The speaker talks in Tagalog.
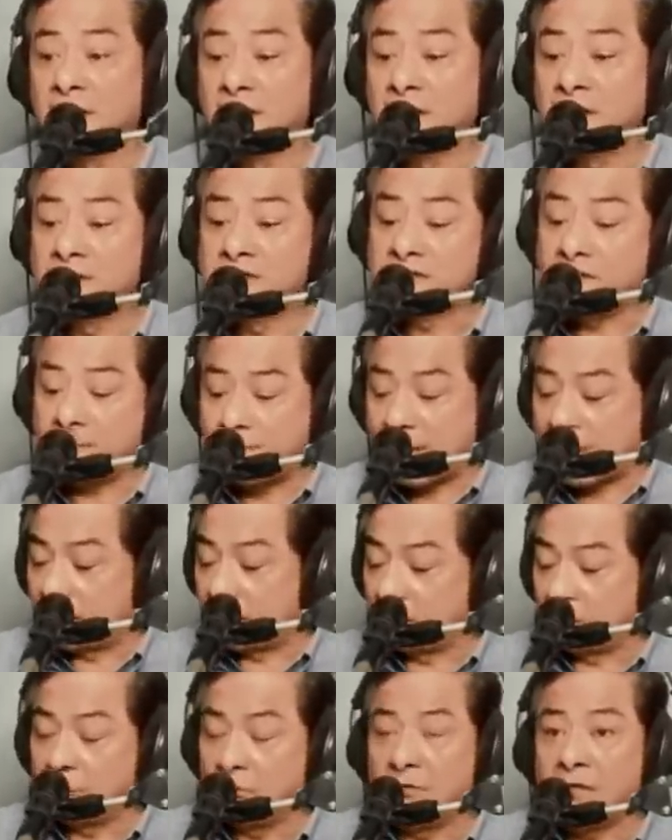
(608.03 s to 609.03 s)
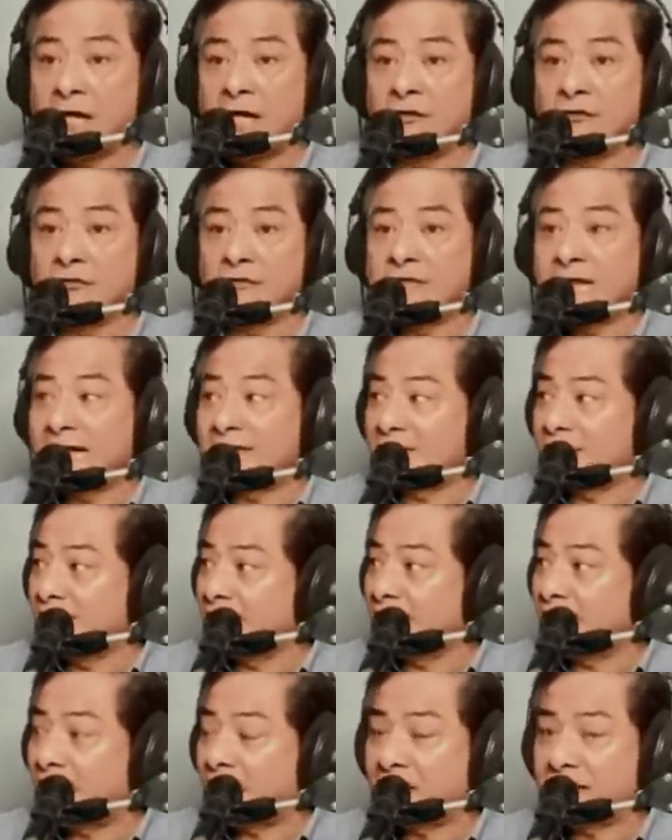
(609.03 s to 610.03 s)
Sa pangunguna nung dating
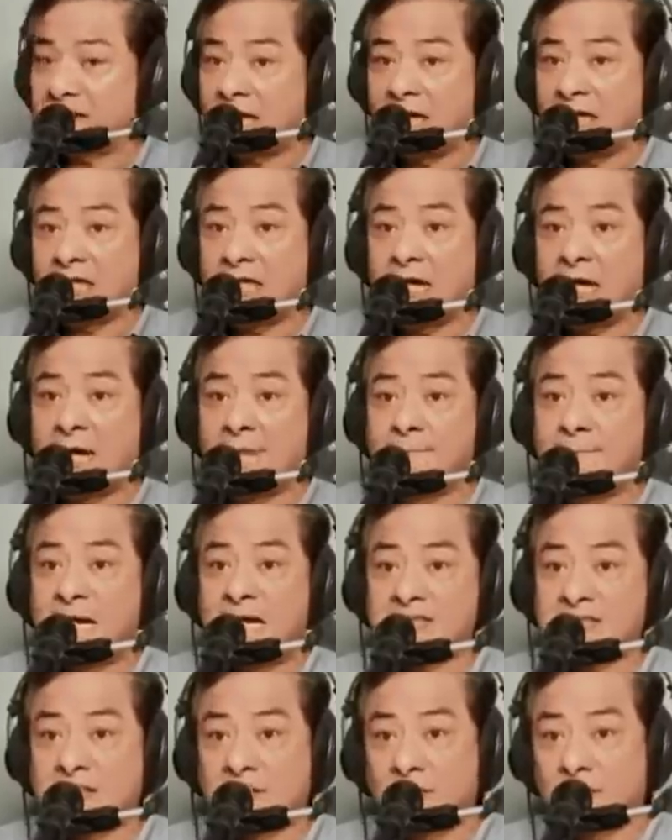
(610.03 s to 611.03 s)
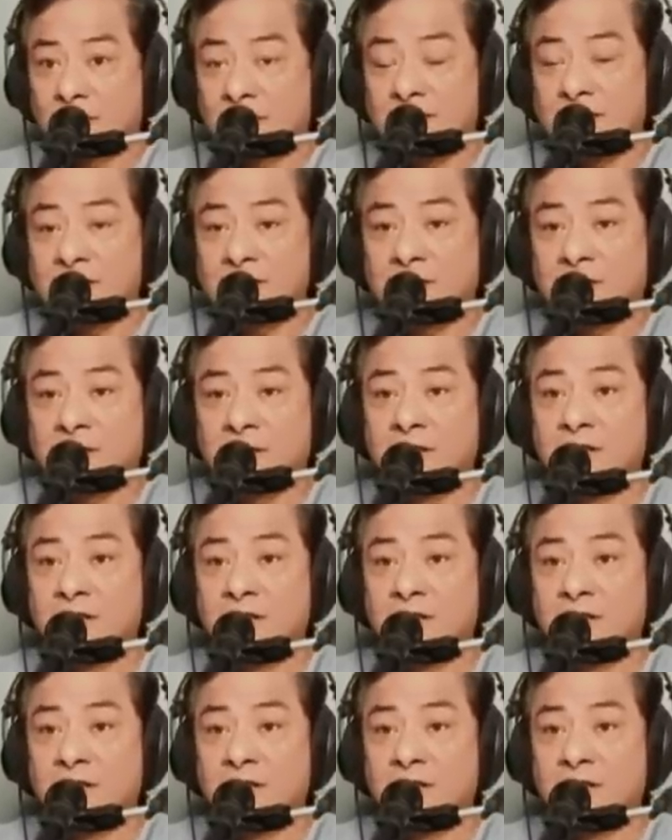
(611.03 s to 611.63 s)
nakatalagang ambassador dito?